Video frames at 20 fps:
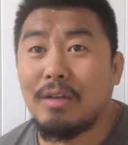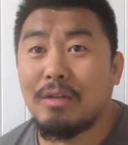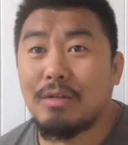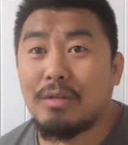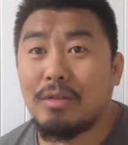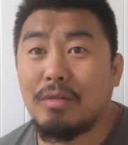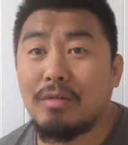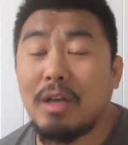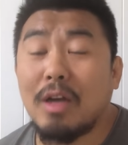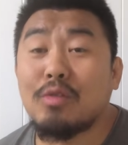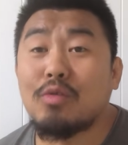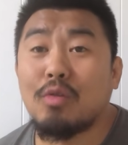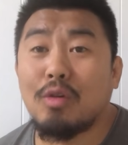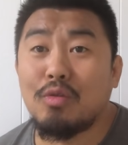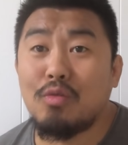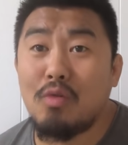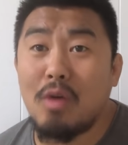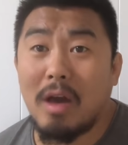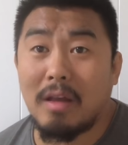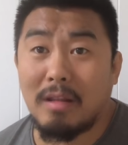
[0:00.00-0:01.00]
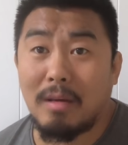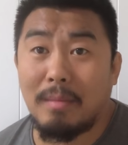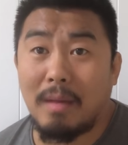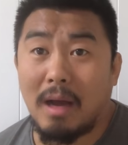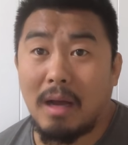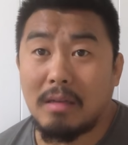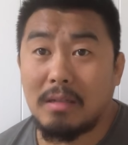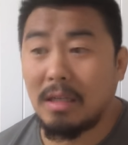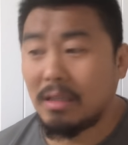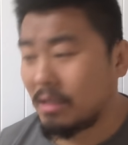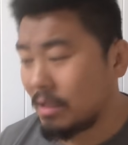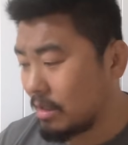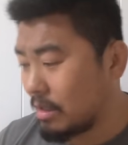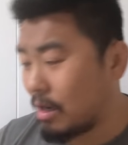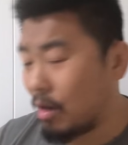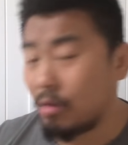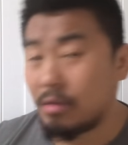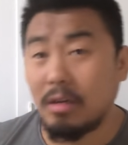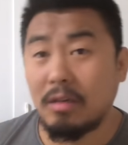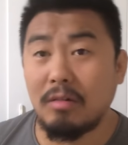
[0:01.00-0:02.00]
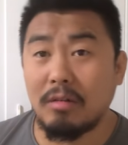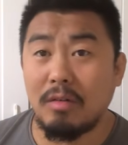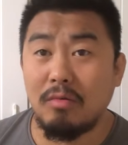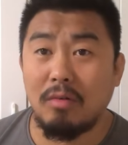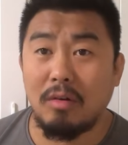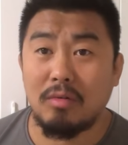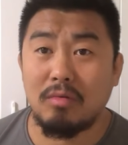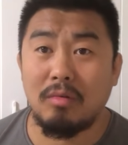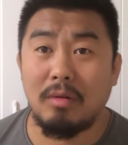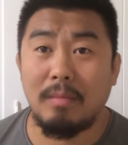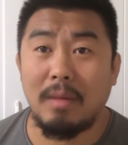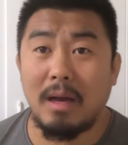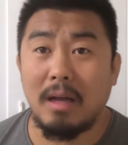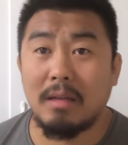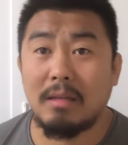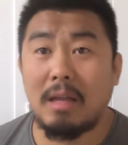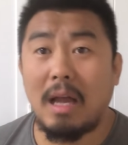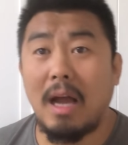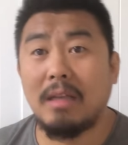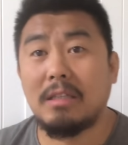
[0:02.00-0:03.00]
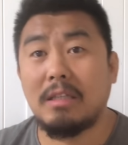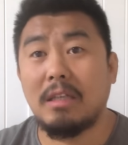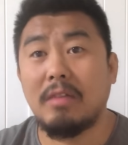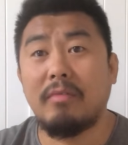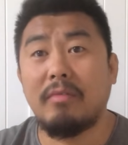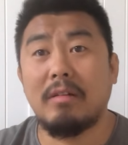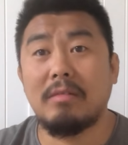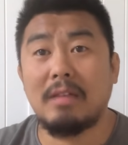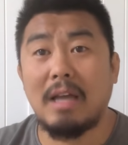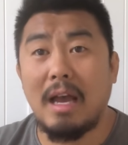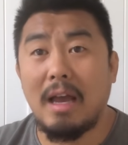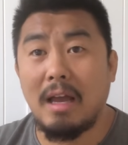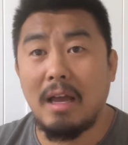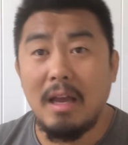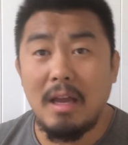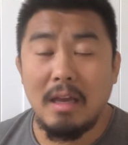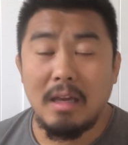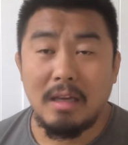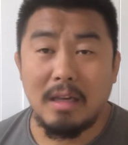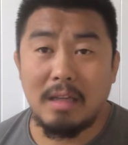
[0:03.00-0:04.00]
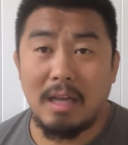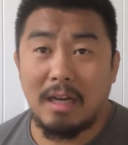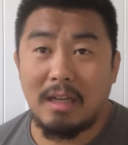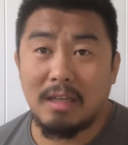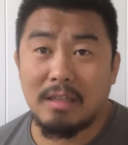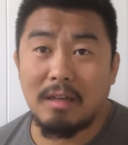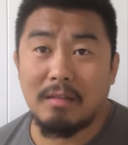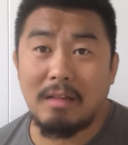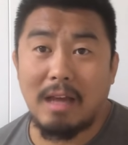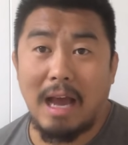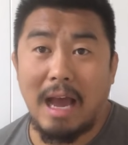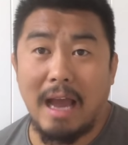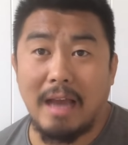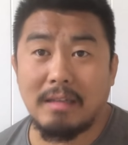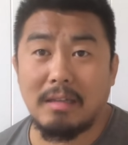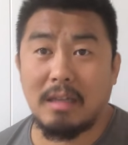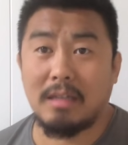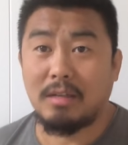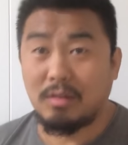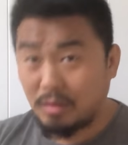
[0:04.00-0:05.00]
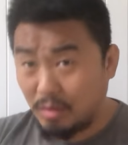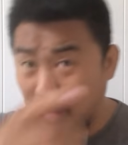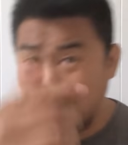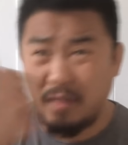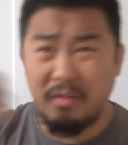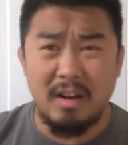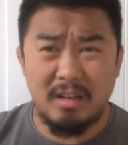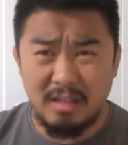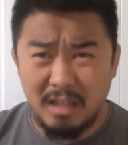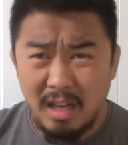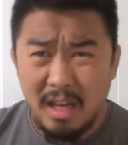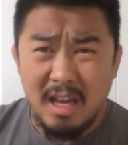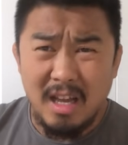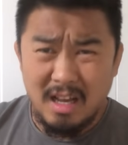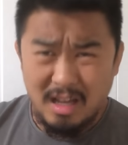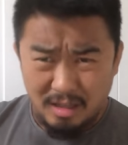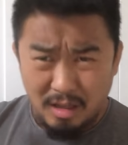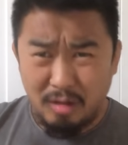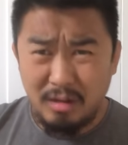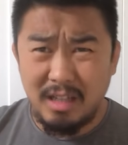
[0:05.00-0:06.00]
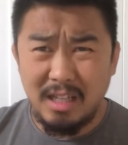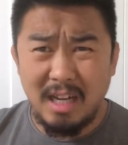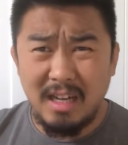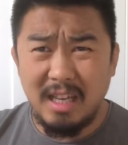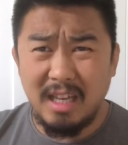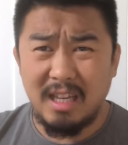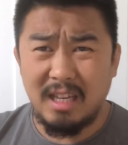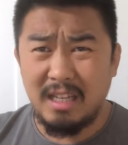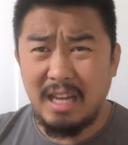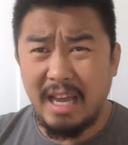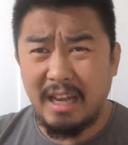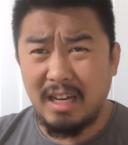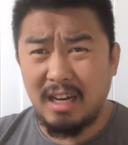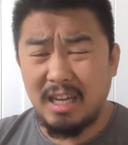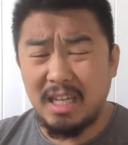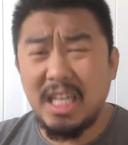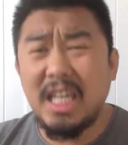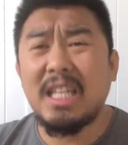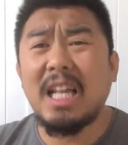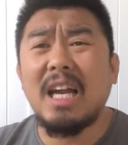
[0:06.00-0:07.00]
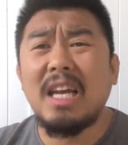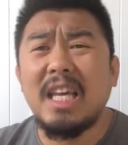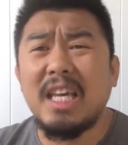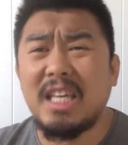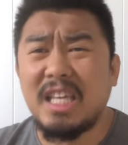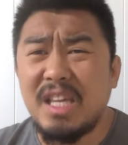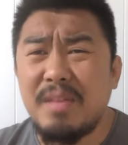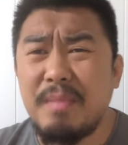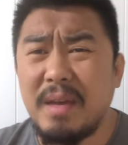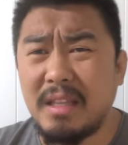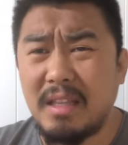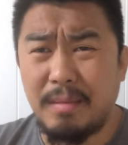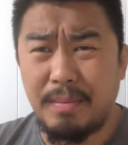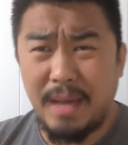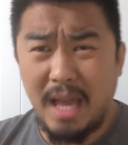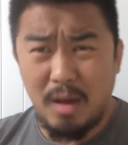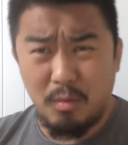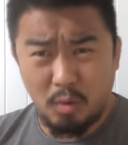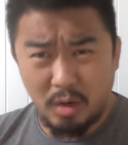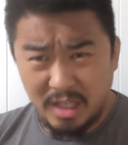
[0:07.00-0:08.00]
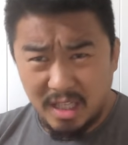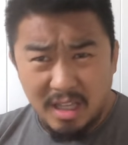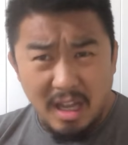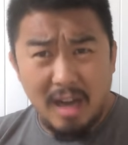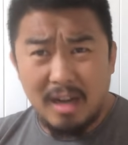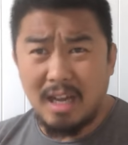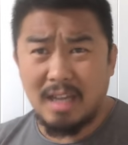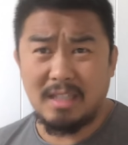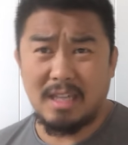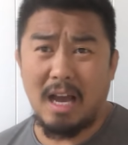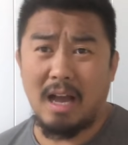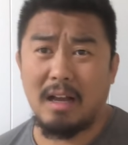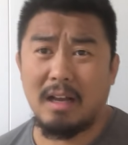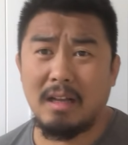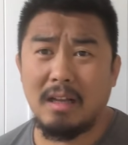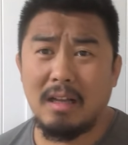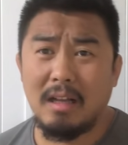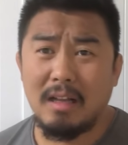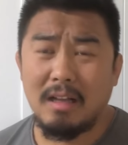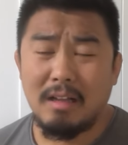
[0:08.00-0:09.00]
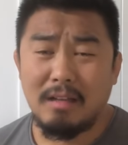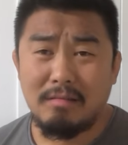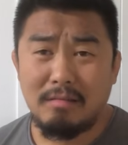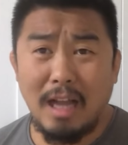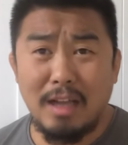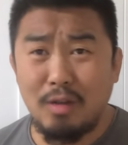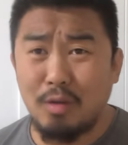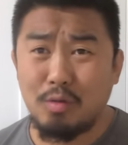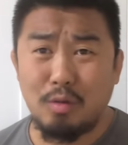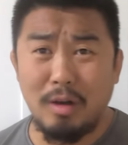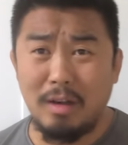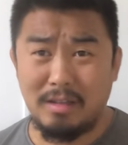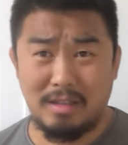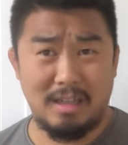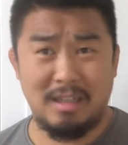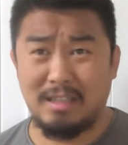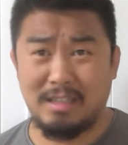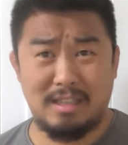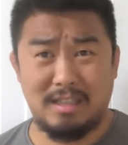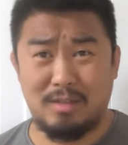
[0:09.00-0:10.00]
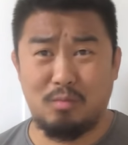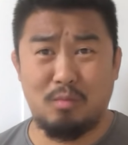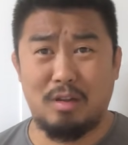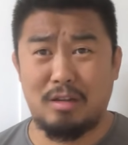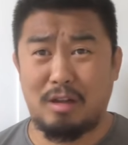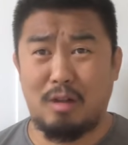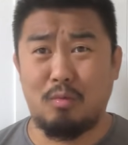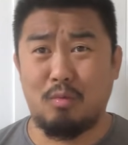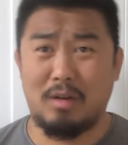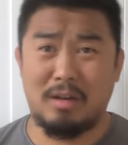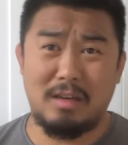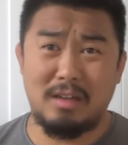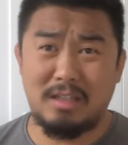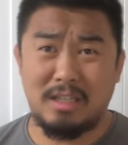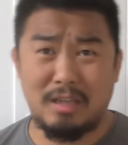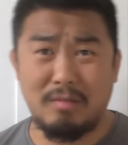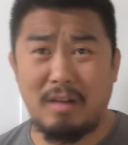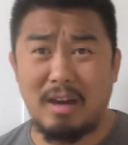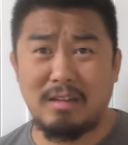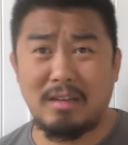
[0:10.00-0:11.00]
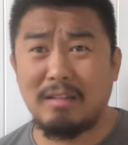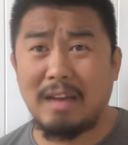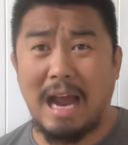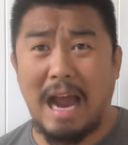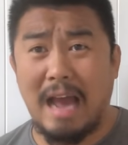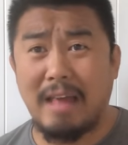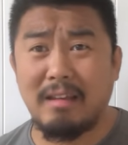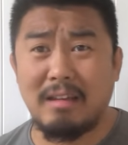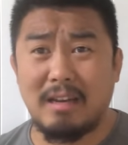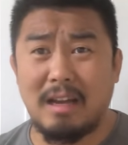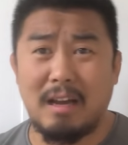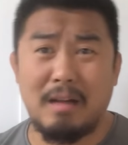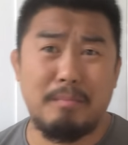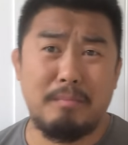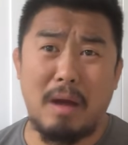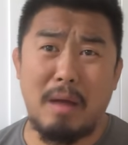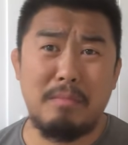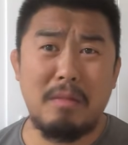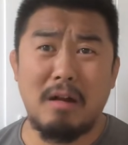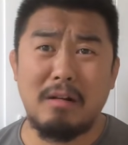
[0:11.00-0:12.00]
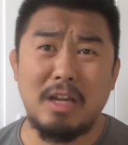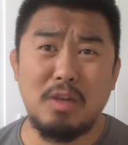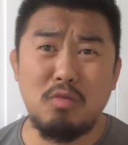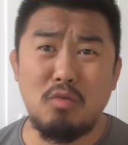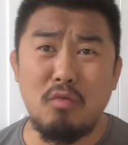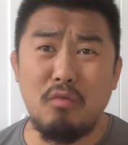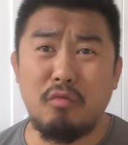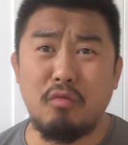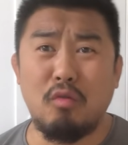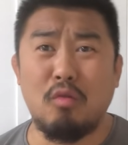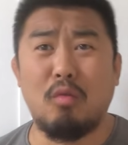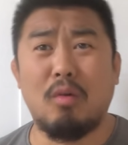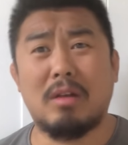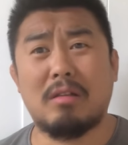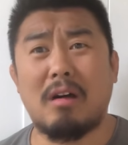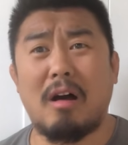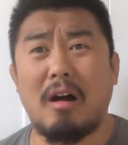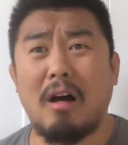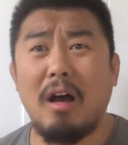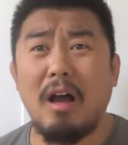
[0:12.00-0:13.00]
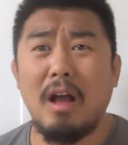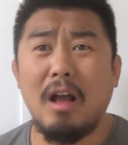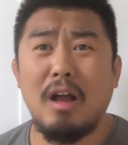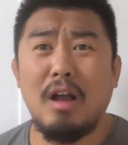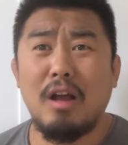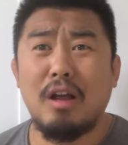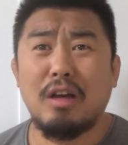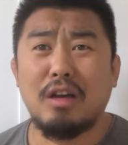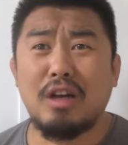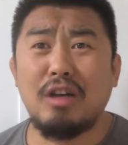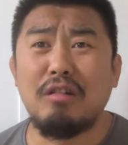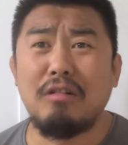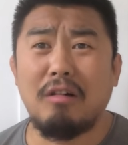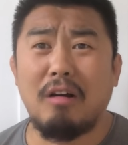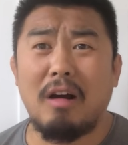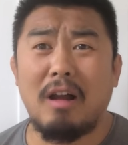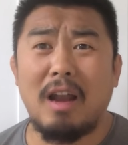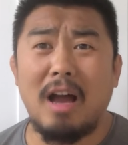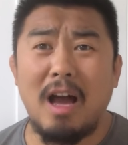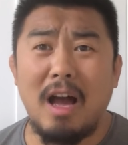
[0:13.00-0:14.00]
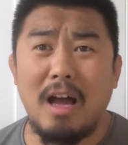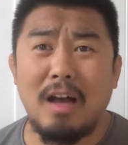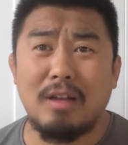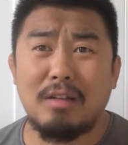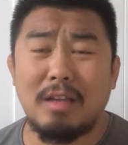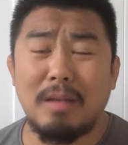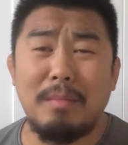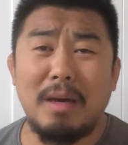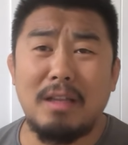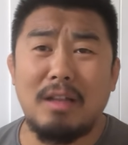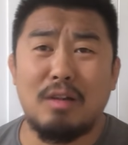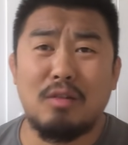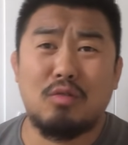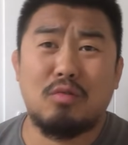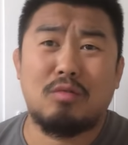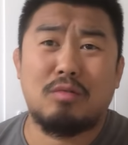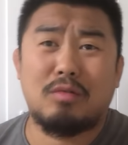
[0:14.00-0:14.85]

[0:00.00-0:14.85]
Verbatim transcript: 就像坐月子嘛，这这个老哥就跟我说嘛，他媳妇儿在意大利生的孩子，就你放心，到意大利那个意大利移民的片，我一定让他讲。他就说这我操，我这媳妇生的孩子呢，旁边那孕妇我操，渴了，他妈的，